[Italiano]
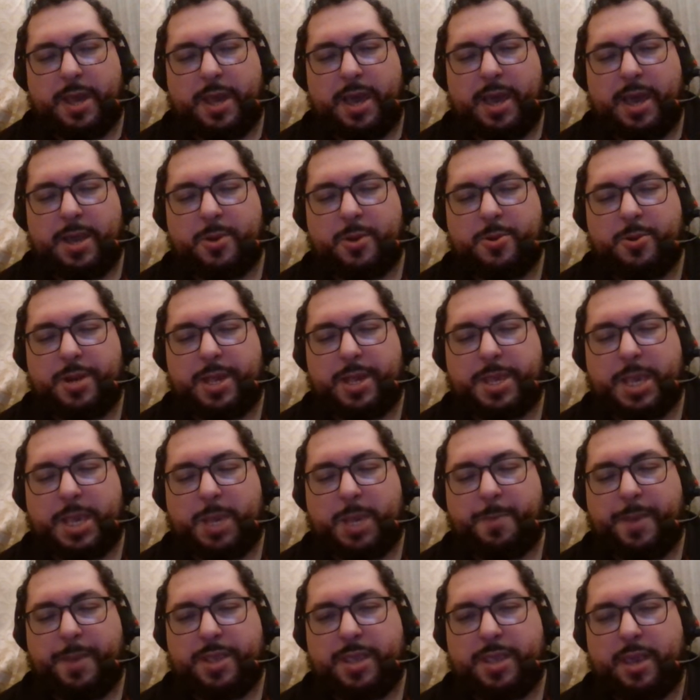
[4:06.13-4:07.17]
ancora si
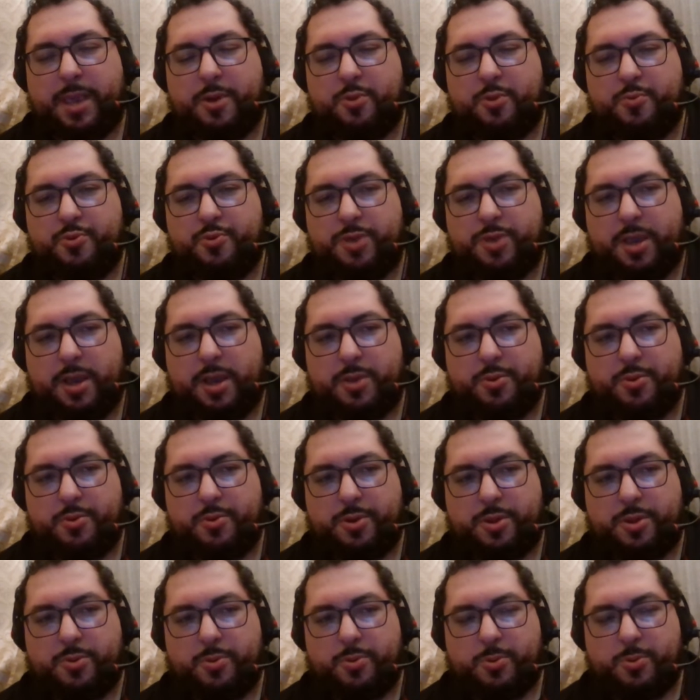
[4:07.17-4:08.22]
aspetta i
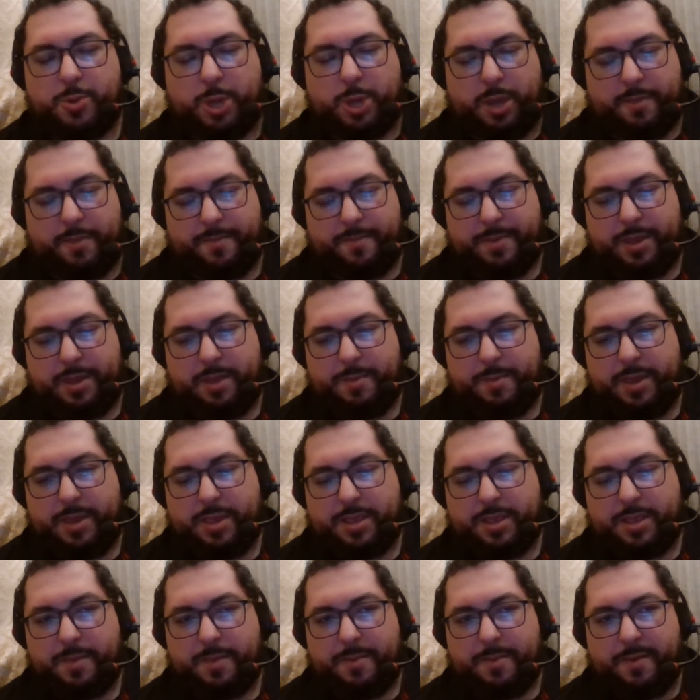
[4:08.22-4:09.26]
comunicatori, tu, cioè,
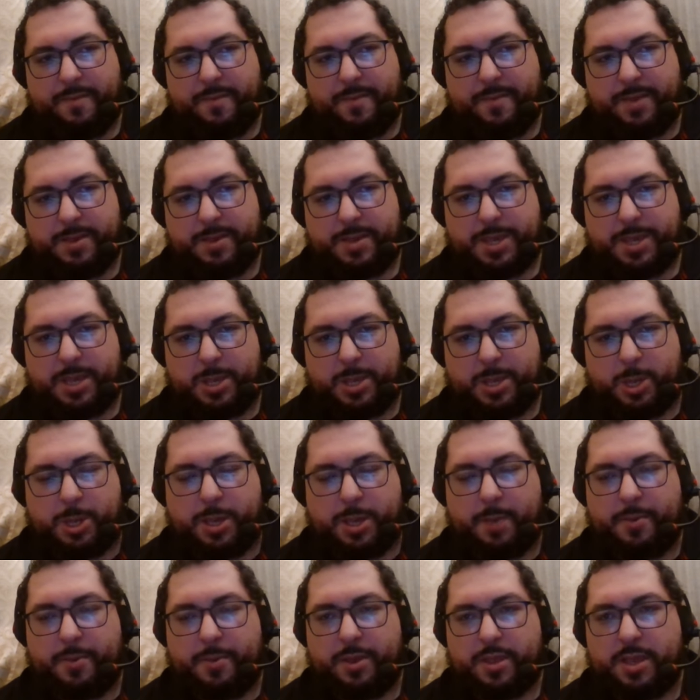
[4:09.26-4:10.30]
veramente, ma, ma, se ci
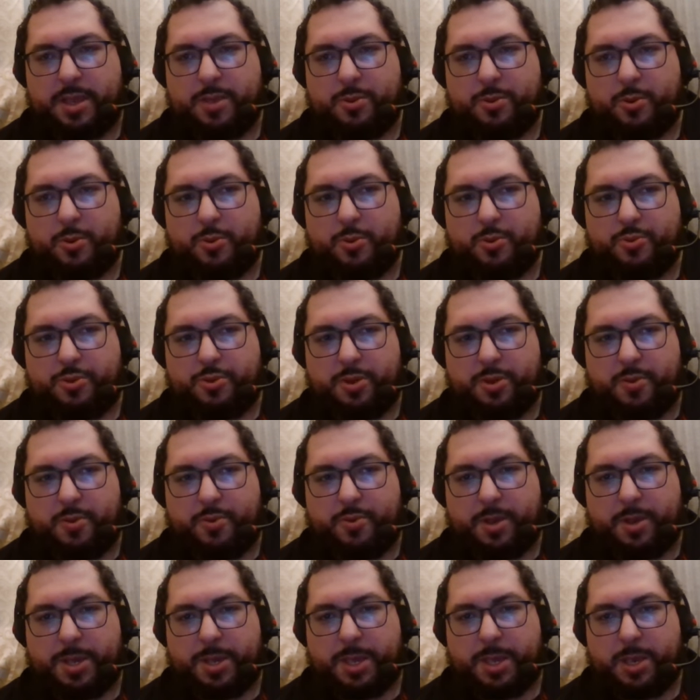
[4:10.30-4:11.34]
stiamo rendendo conto di
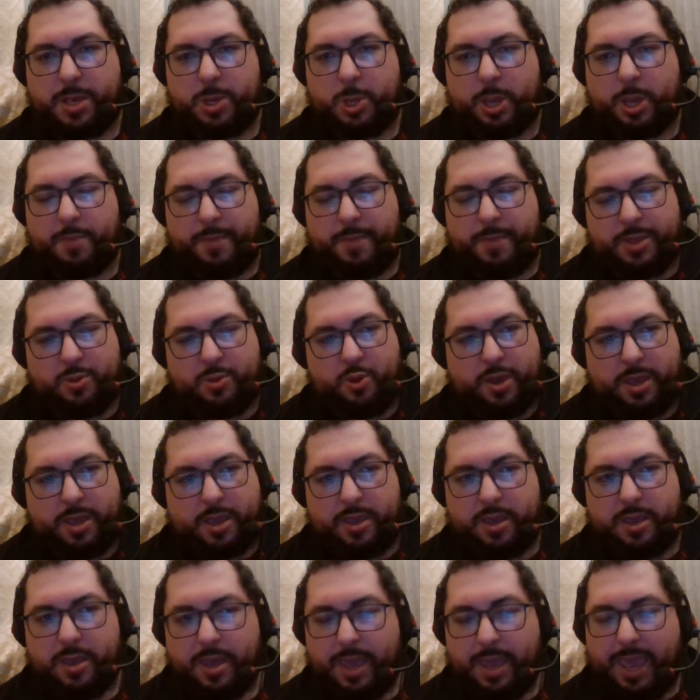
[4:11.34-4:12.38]
quello che stai dicendo, ma non
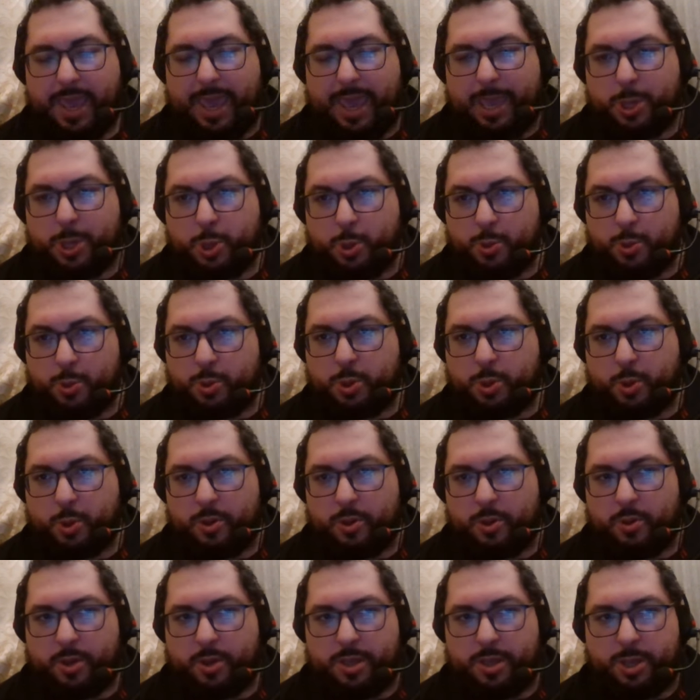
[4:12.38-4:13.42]
che è giusto
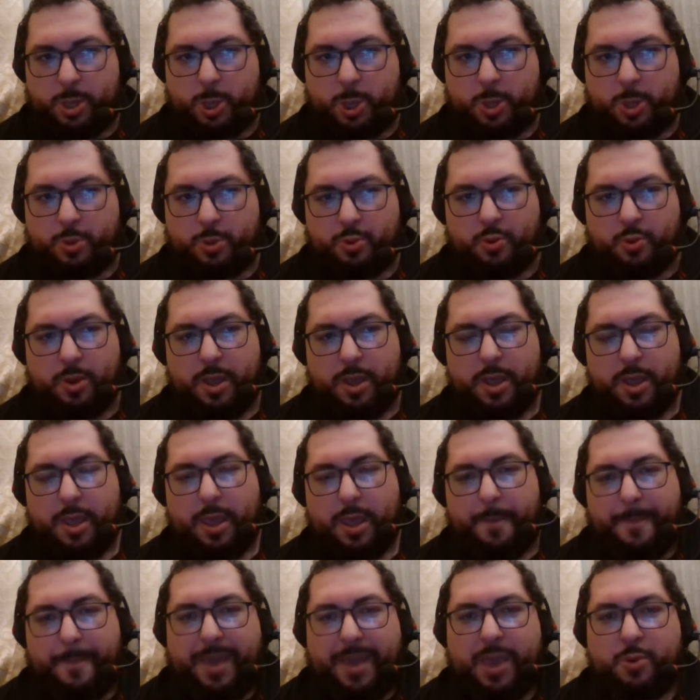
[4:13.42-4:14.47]
quello che dici tu,
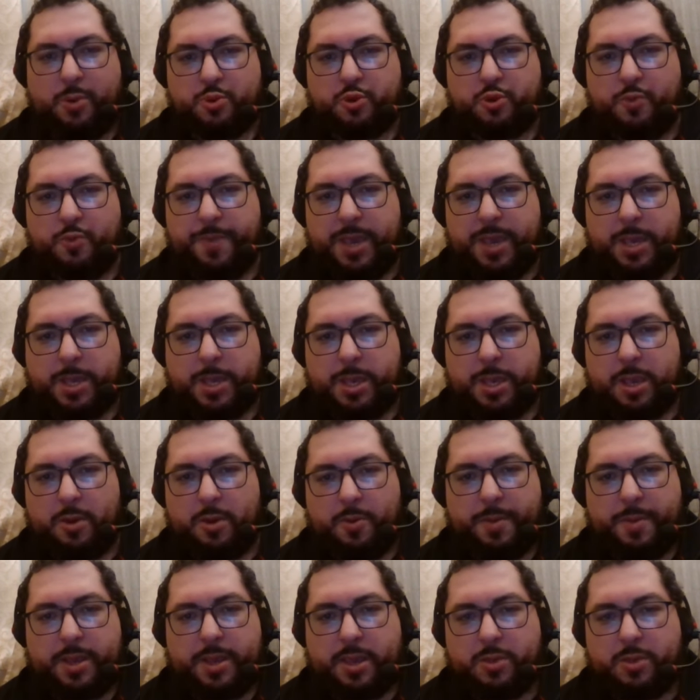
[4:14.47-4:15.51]
ma è utopistico,
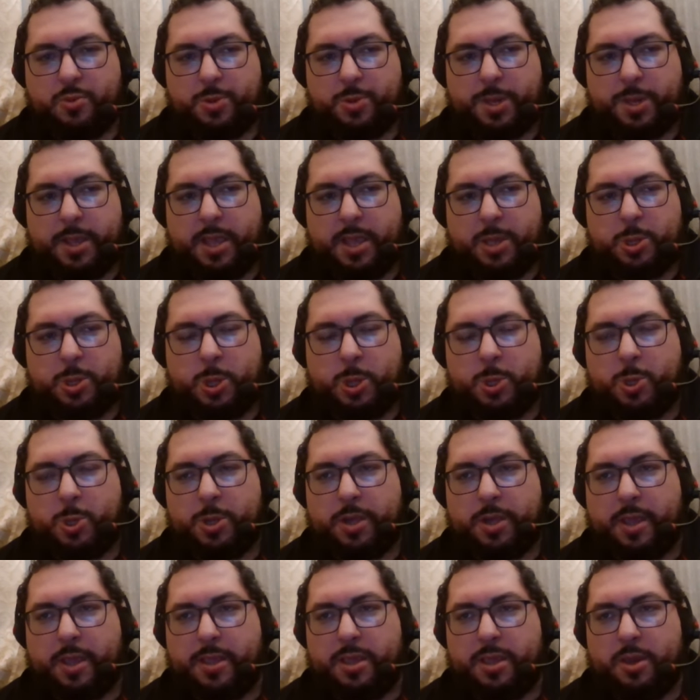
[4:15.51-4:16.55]
perché tu se leggi il
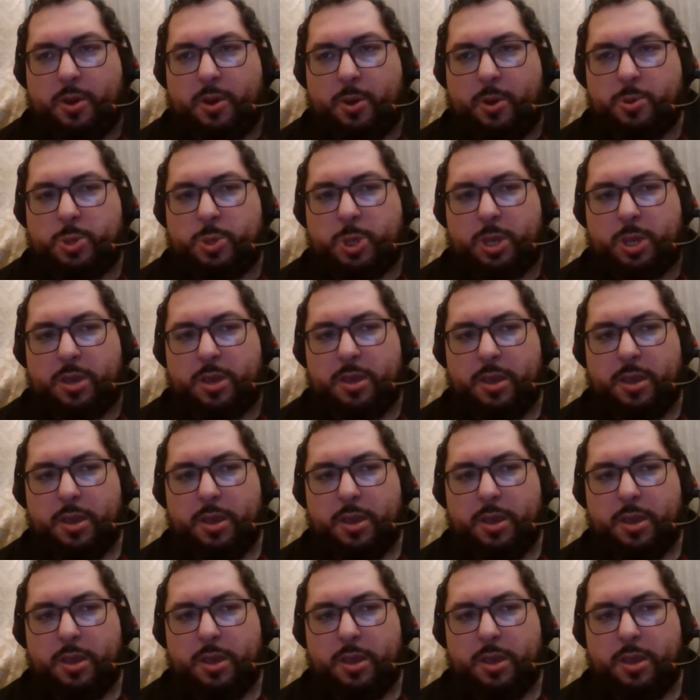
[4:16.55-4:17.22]
giornali di oggi,